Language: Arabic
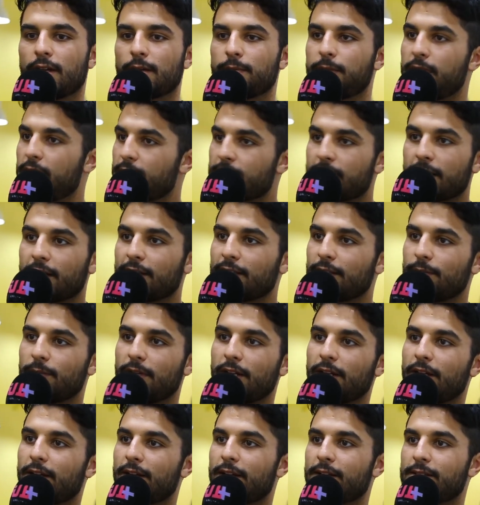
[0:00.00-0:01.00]
بديت كنخدم
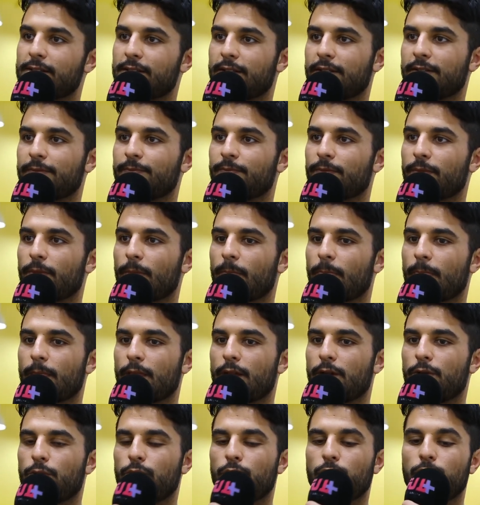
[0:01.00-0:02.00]
على راسي
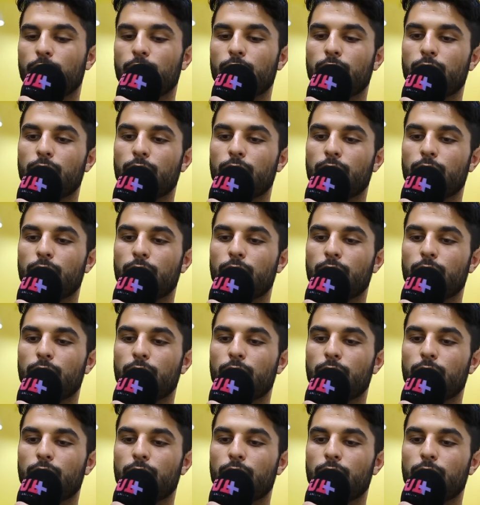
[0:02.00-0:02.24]
و